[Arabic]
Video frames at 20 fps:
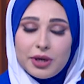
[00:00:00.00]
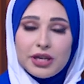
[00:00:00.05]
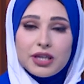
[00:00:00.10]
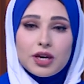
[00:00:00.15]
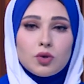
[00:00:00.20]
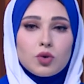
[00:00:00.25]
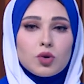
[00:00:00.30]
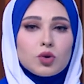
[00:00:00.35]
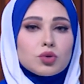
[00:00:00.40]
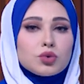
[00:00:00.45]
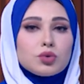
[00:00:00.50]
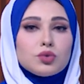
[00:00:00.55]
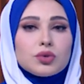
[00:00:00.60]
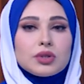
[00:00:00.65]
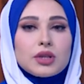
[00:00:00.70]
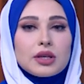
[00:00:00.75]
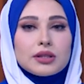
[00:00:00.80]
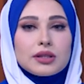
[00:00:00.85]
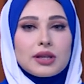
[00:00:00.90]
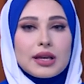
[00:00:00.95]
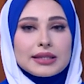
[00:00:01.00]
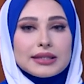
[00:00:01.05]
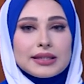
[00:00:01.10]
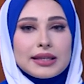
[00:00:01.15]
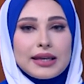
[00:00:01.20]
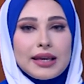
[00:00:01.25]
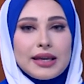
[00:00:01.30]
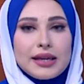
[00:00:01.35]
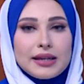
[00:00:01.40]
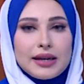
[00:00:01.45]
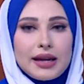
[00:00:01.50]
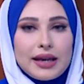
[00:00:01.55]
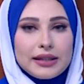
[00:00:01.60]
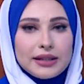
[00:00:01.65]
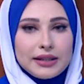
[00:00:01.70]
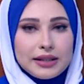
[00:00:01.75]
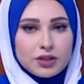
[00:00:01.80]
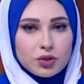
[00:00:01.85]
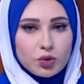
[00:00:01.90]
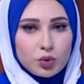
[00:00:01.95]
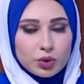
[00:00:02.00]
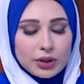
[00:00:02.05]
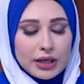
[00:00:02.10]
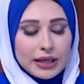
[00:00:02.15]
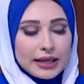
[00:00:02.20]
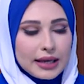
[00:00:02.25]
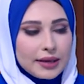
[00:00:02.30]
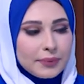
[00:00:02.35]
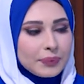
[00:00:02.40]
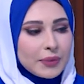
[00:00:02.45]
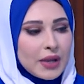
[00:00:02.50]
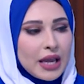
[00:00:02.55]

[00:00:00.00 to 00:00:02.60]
25% وخصوصا السجائر الإلكترونية